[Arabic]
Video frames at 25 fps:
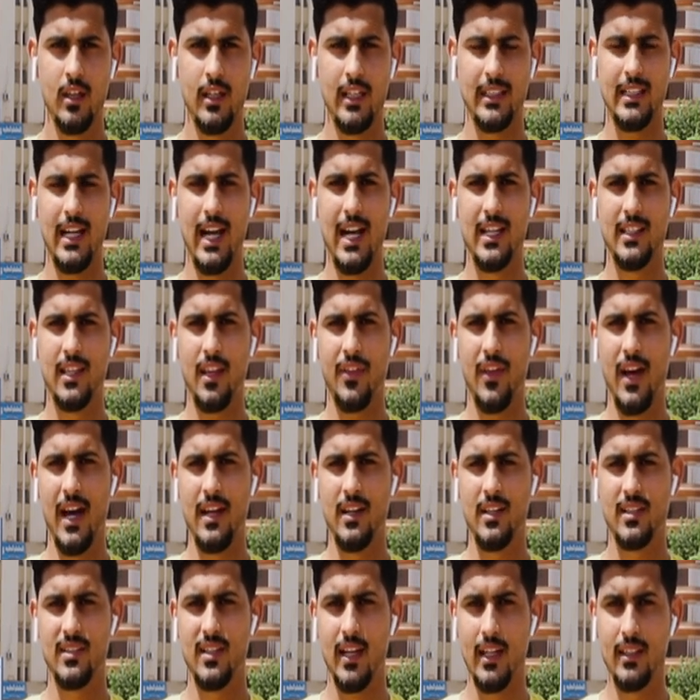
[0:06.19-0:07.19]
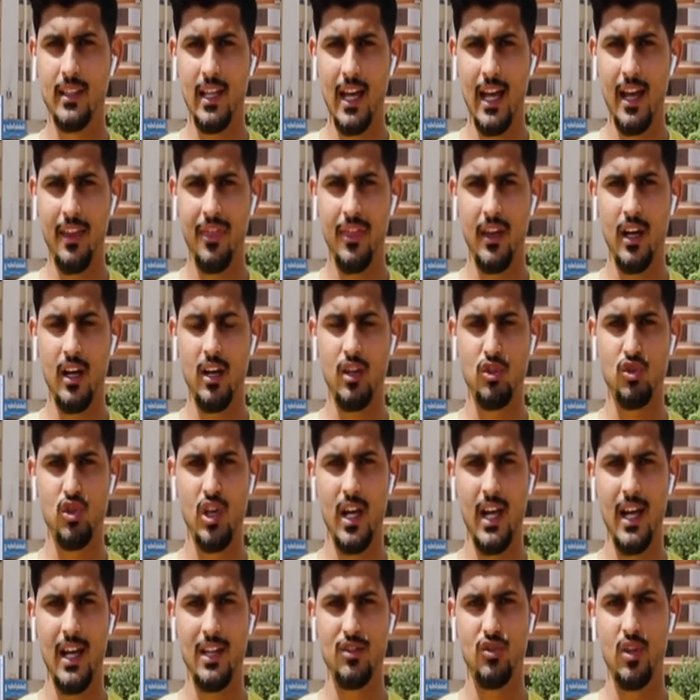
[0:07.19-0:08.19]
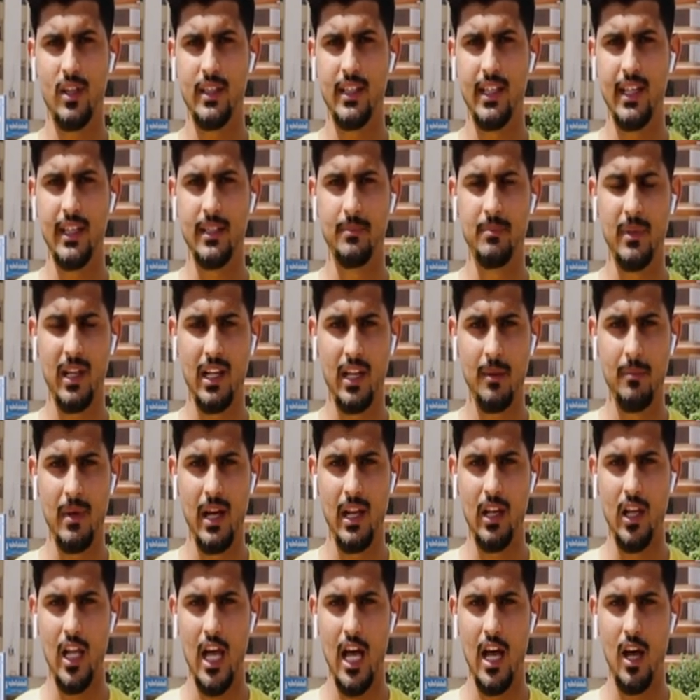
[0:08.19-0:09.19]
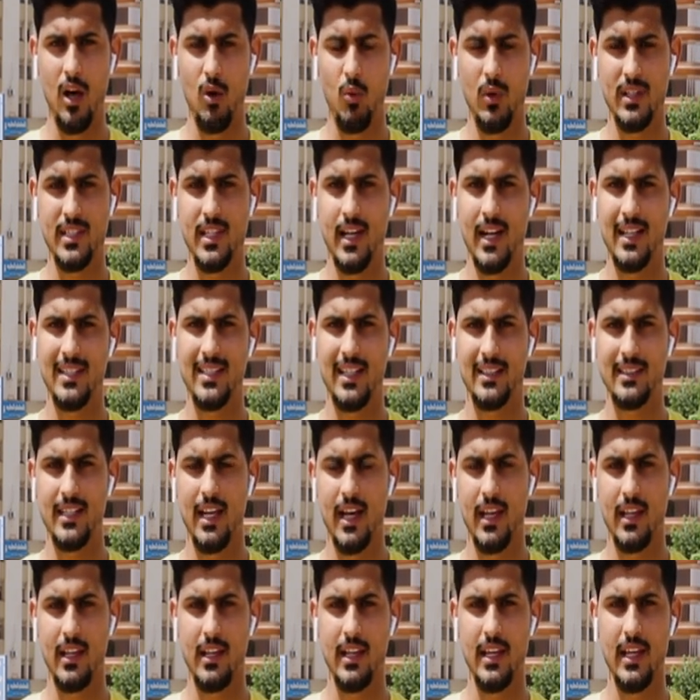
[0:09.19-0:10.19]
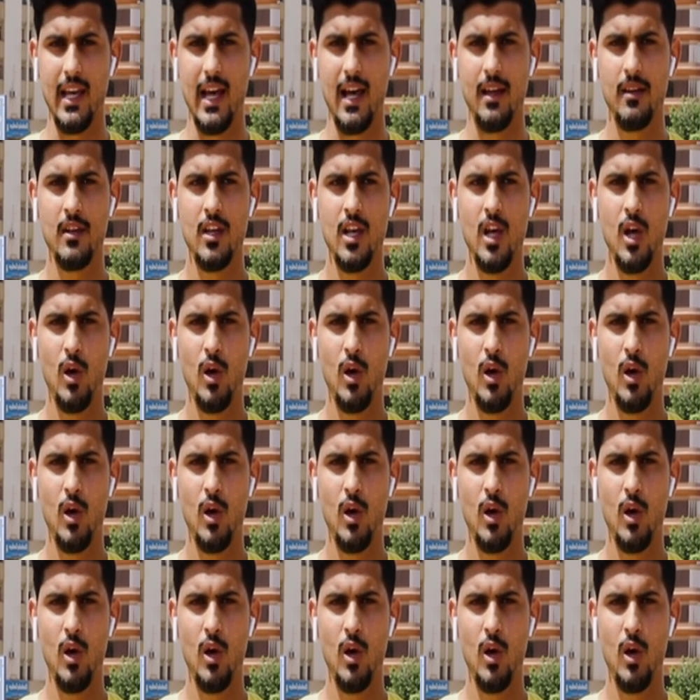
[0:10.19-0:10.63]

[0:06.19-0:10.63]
نتحدث عن استحداث جهاز جديد من قبل آه، وزارة الداخلية